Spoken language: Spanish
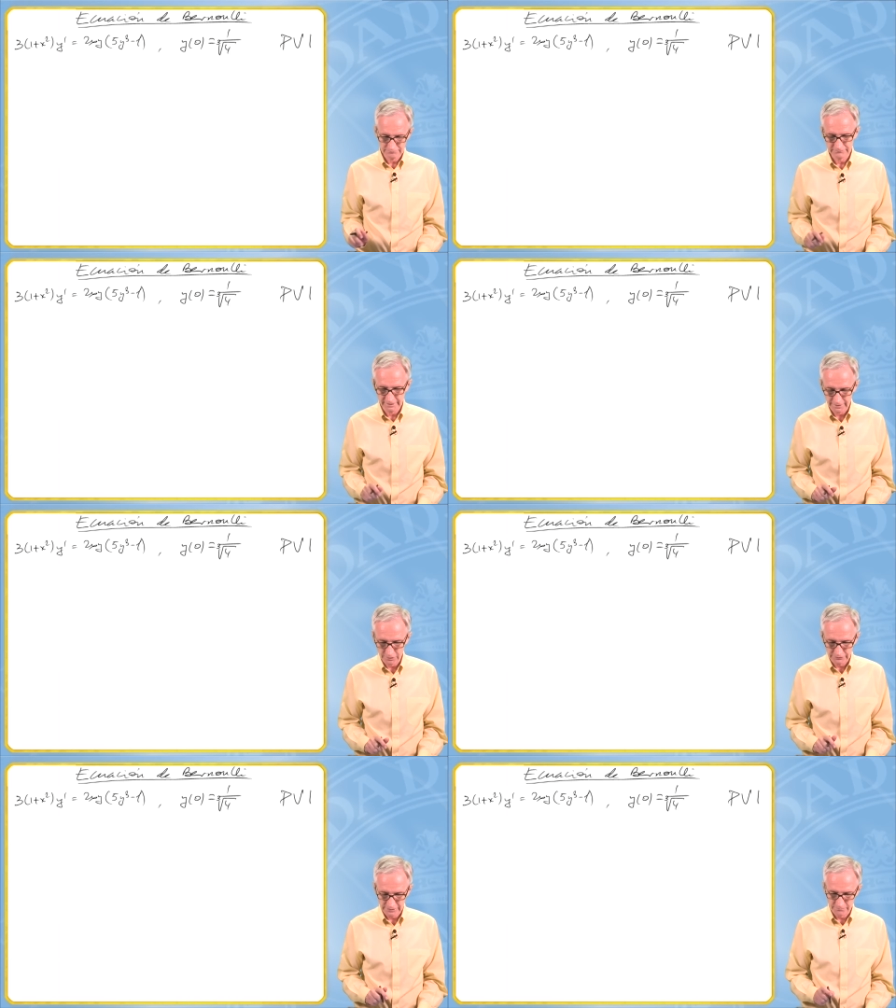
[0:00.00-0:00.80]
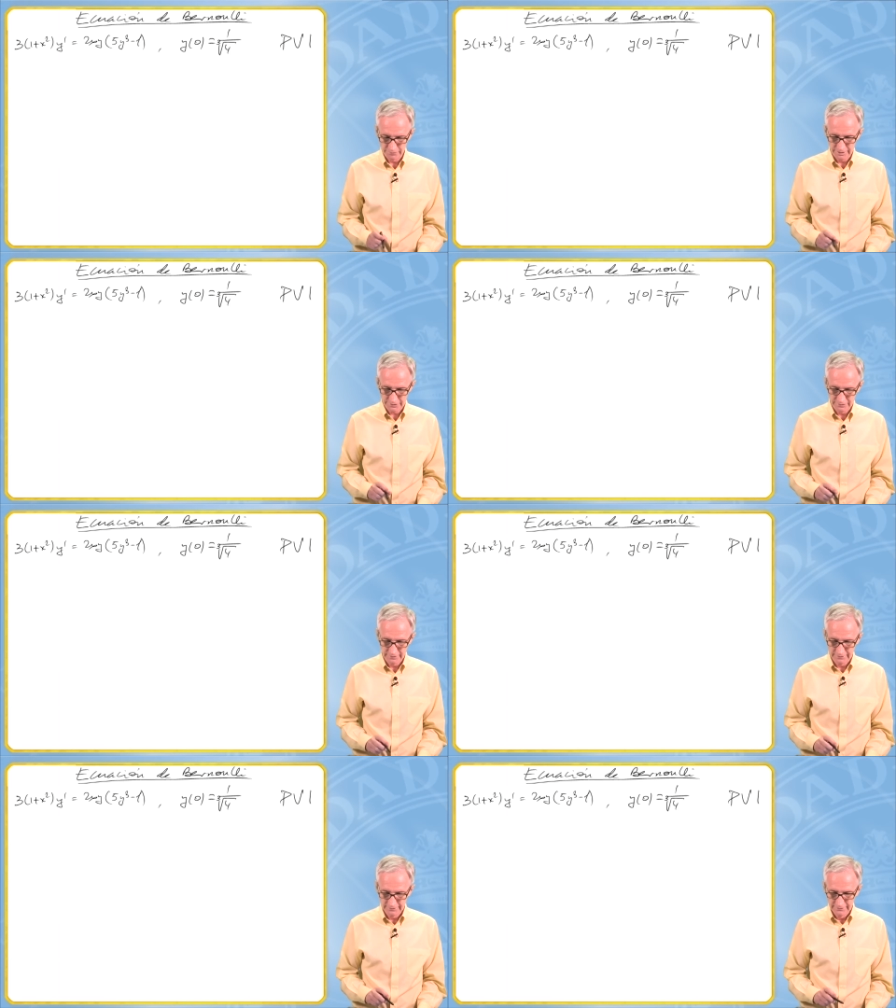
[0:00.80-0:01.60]
dedico tiempo a eso.
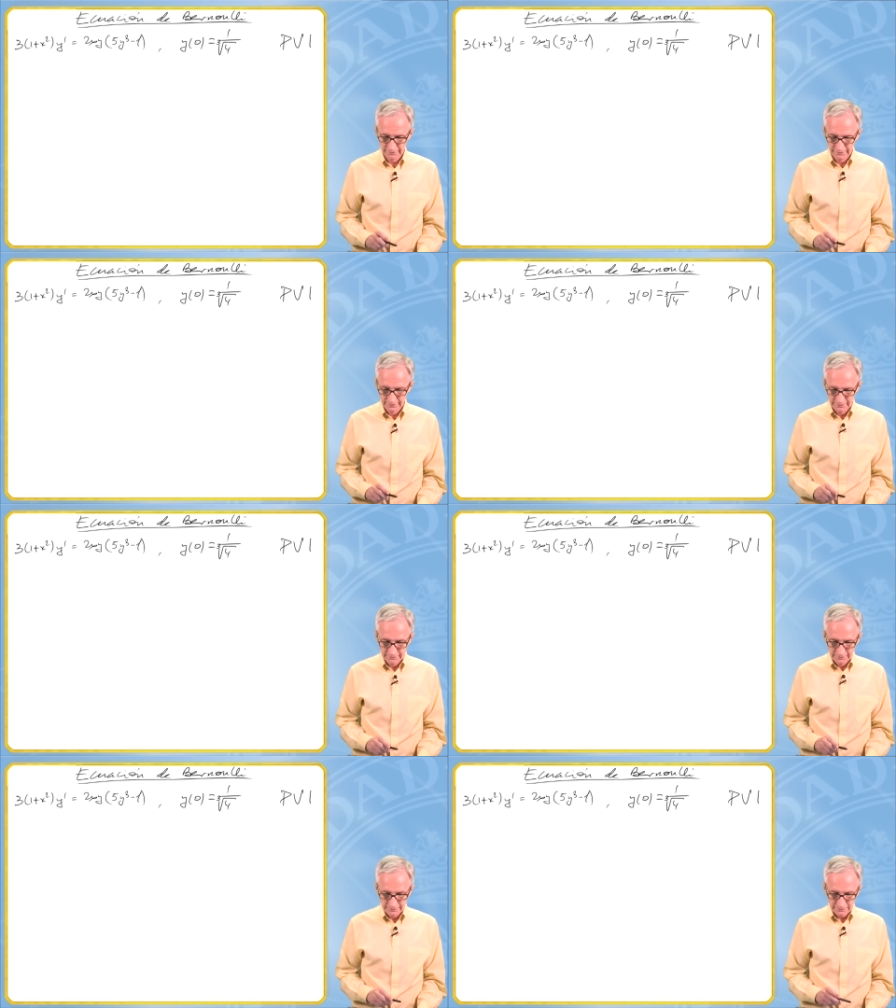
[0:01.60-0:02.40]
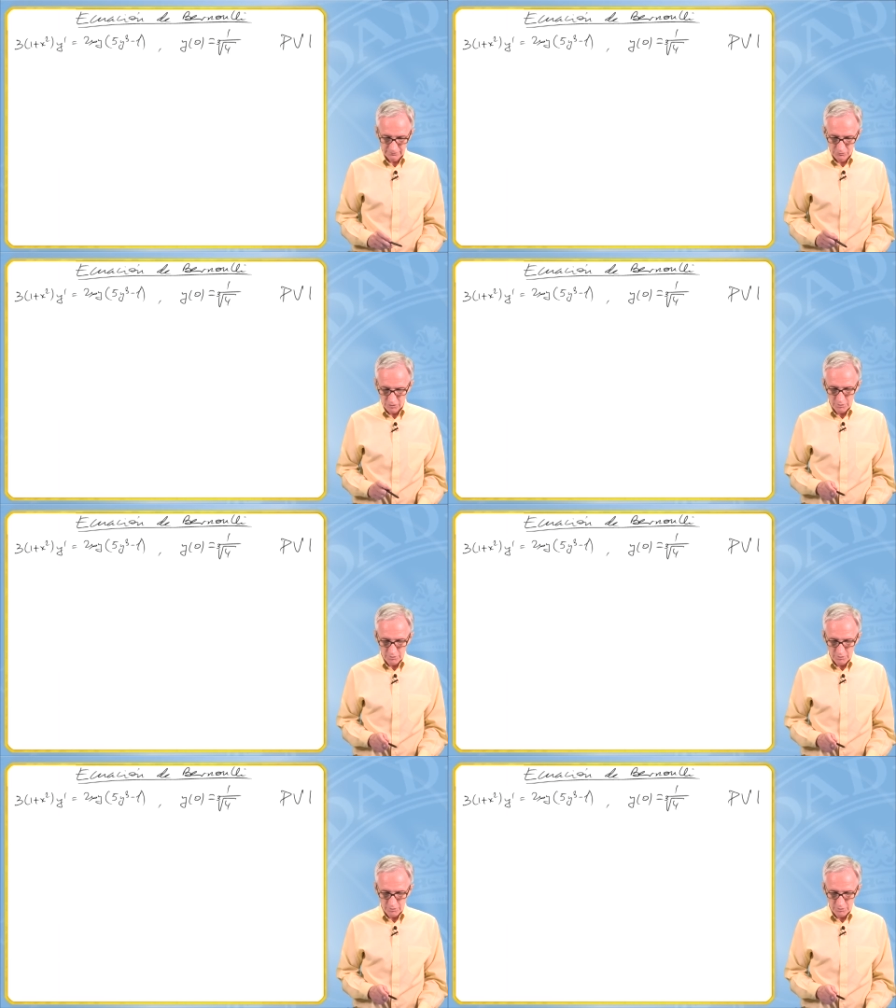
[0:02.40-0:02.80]
Luego